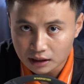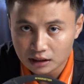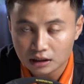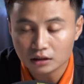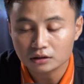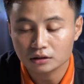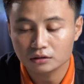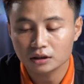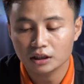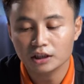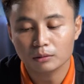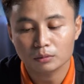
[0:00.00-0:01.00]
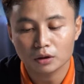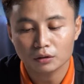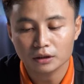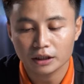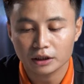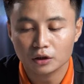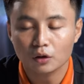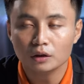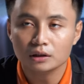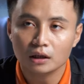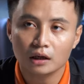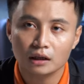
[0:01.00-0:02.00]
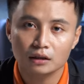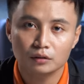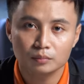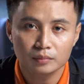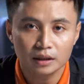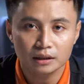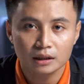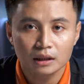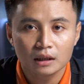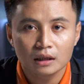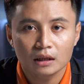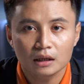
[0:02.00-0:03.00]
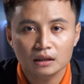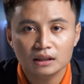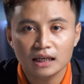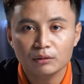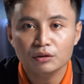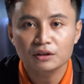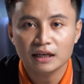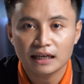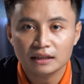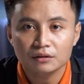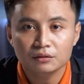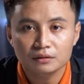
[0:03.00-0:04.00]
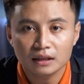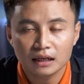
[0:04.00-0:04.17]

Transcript: thì thật sự thì cái dòng lo này có cái thời lượng pin à, theo như nhà hãng đưa